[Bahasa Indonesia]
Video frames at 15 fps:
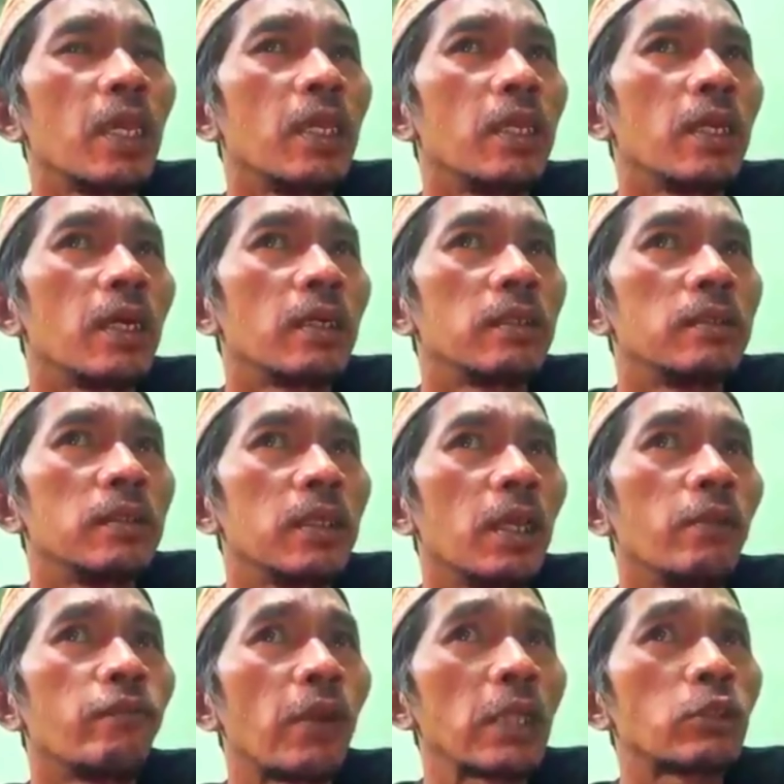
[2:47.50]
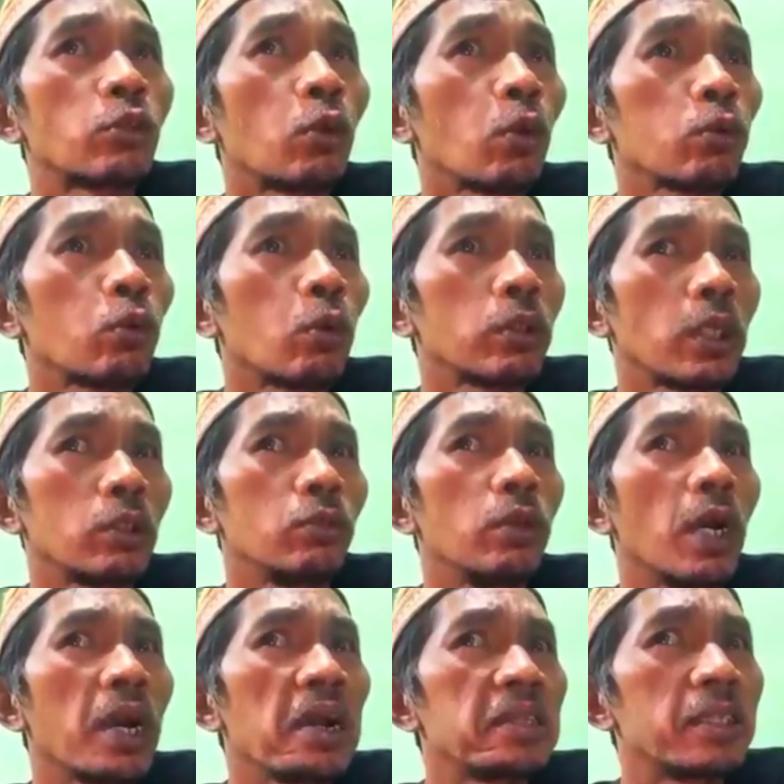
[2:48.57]
Iya, infrastrukturnya
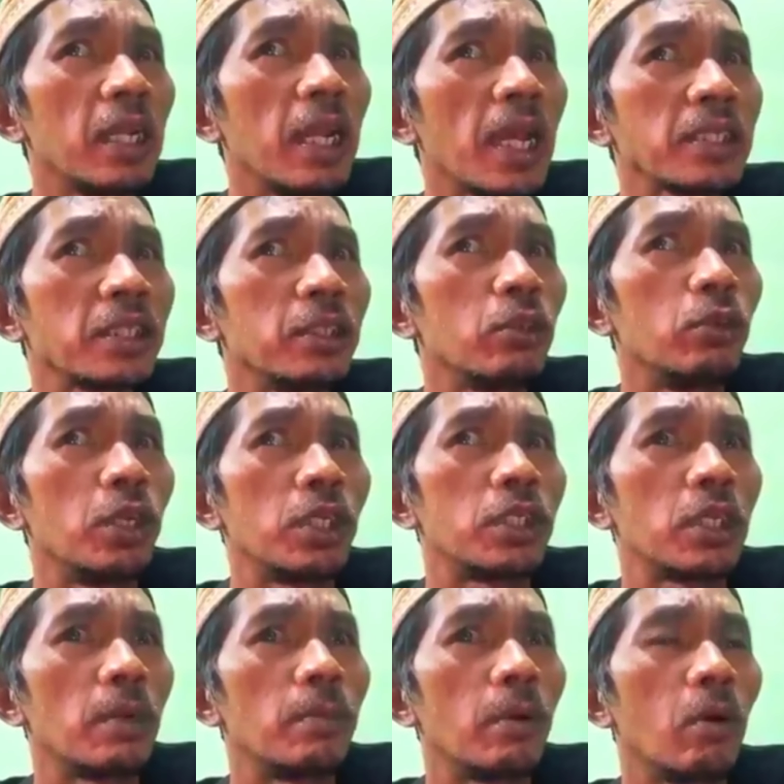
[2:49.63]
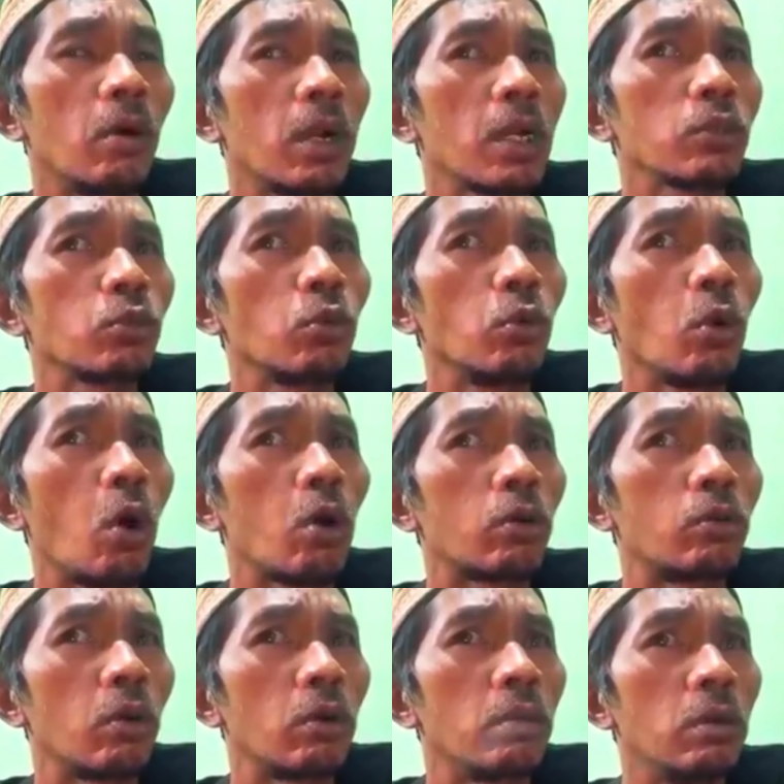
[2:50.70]
juga nggak jelas Indonesia. Orang suruh
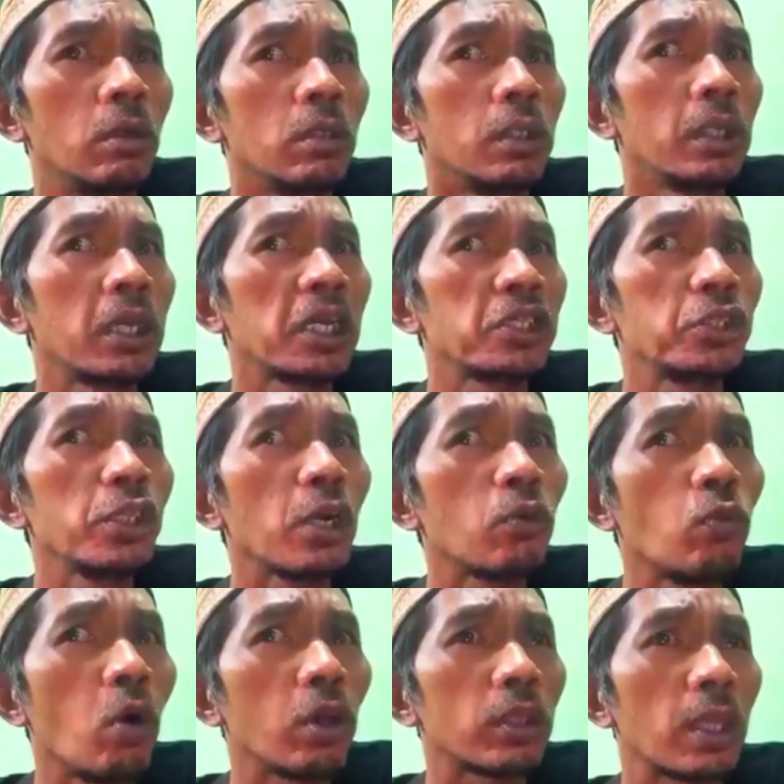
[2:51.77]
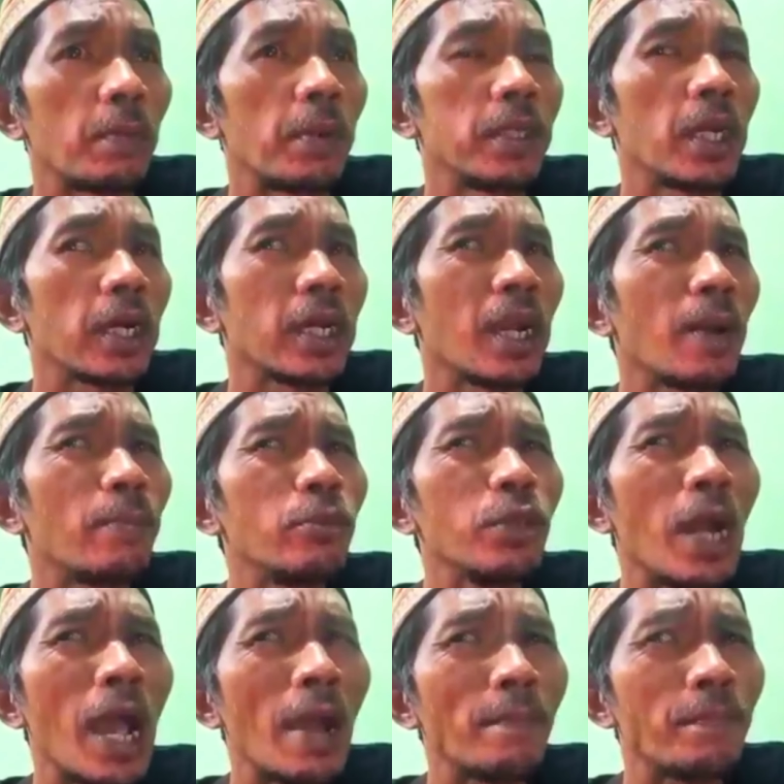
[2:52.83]
lockdown, dikasihnya kuota, banyak yang nggak
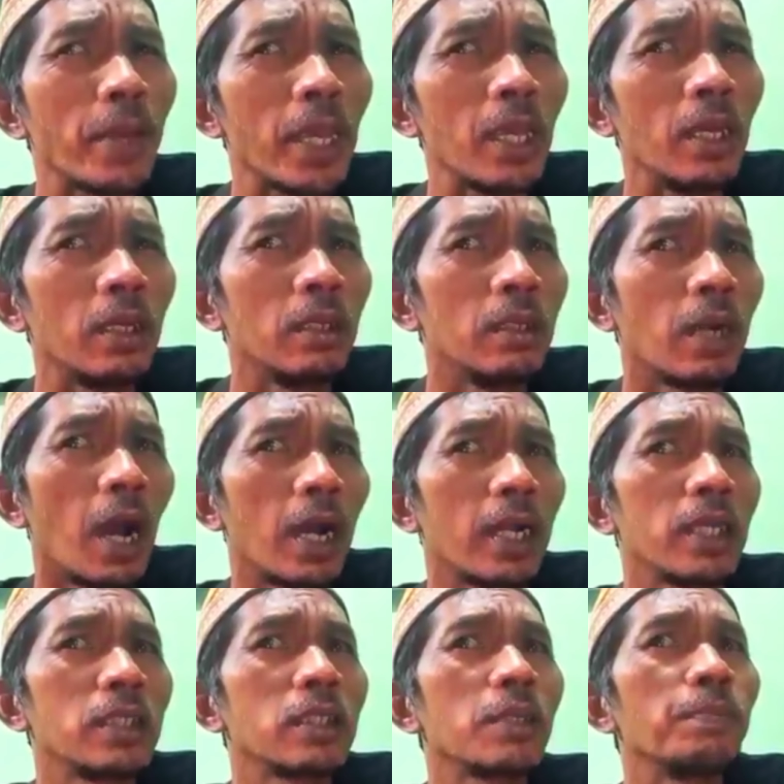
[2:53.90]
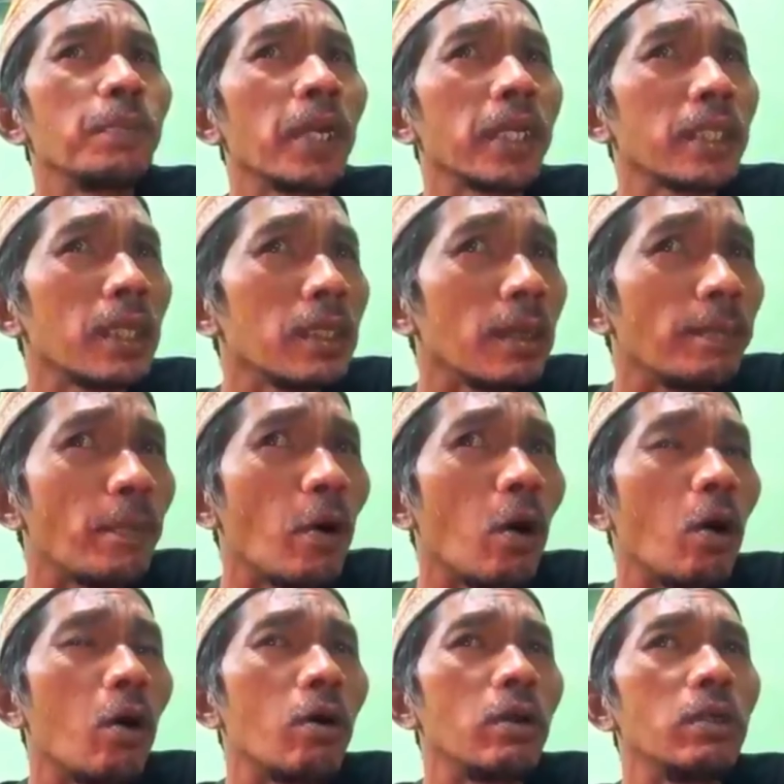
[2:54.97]
punya HP, ada yang sesempletan ke
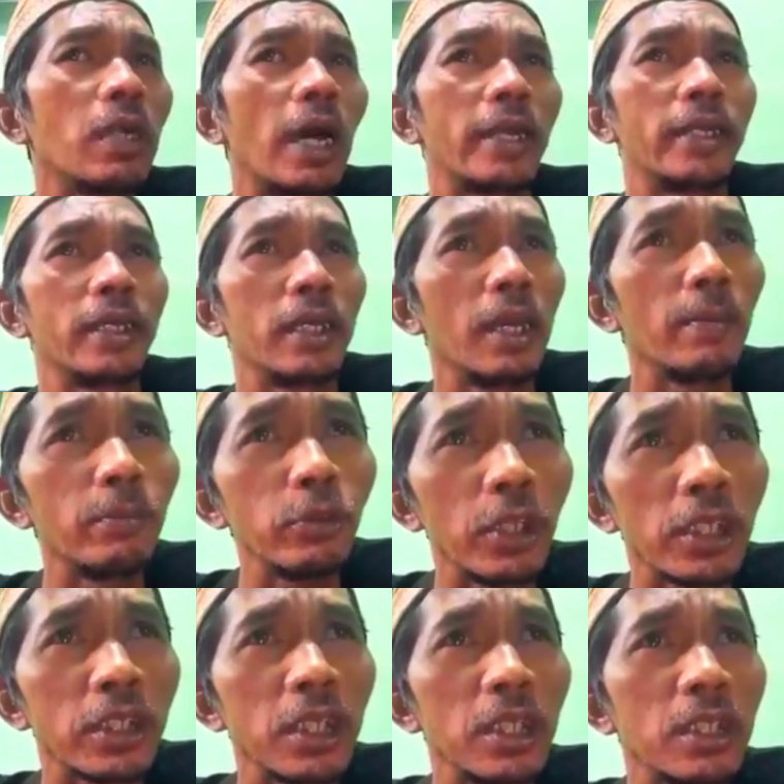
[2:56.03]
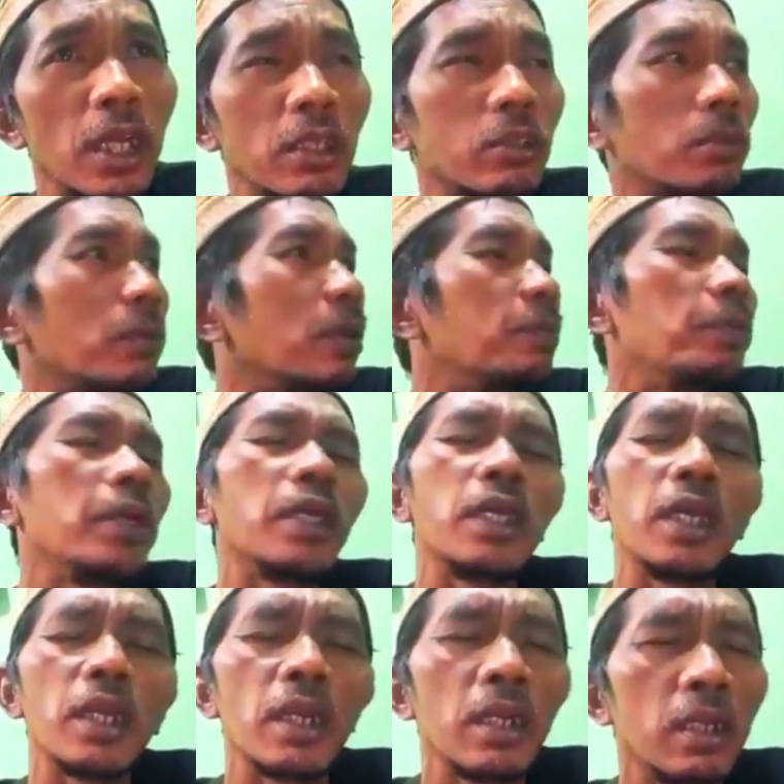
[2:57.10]
pohon, ada yang nggak punya sinyal, coba
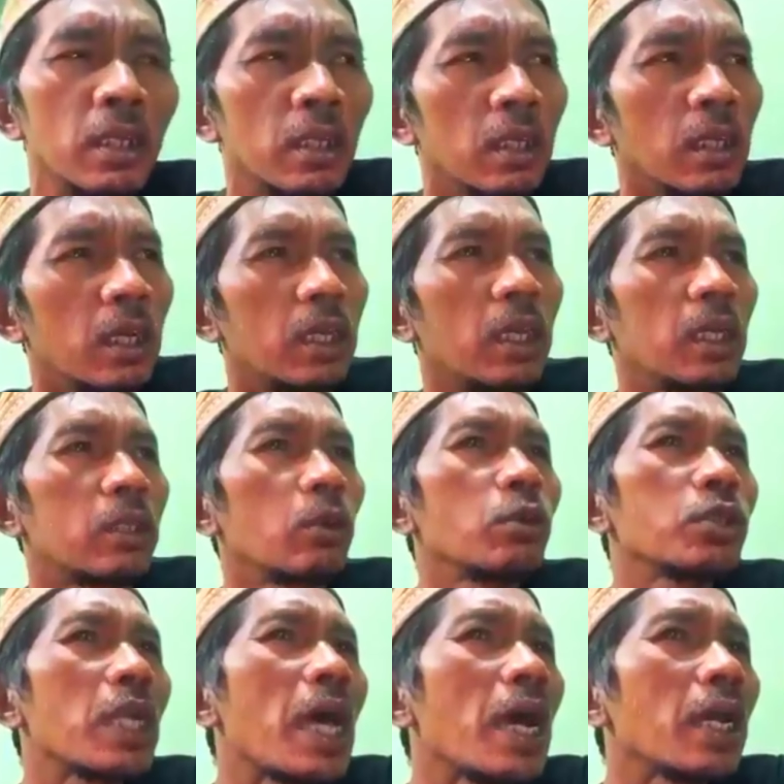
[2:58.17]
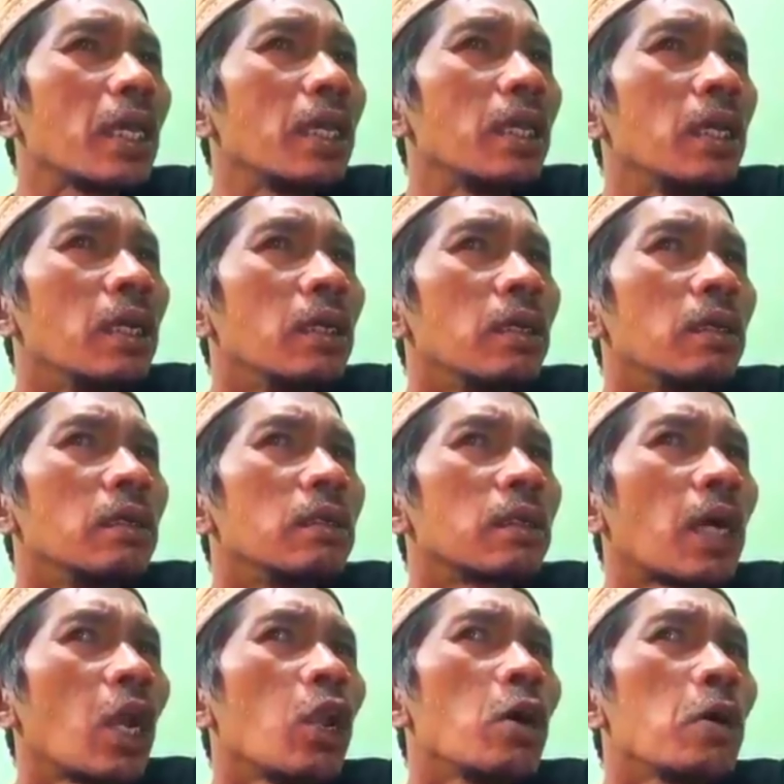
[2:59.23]
dipikir. Iya terus lagi,
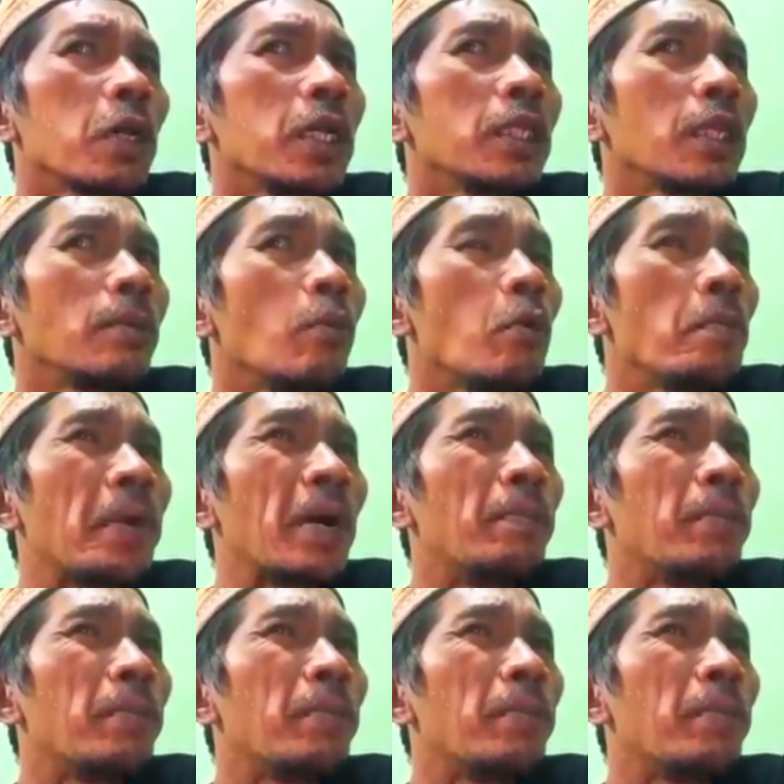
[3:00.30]
kalau kita mau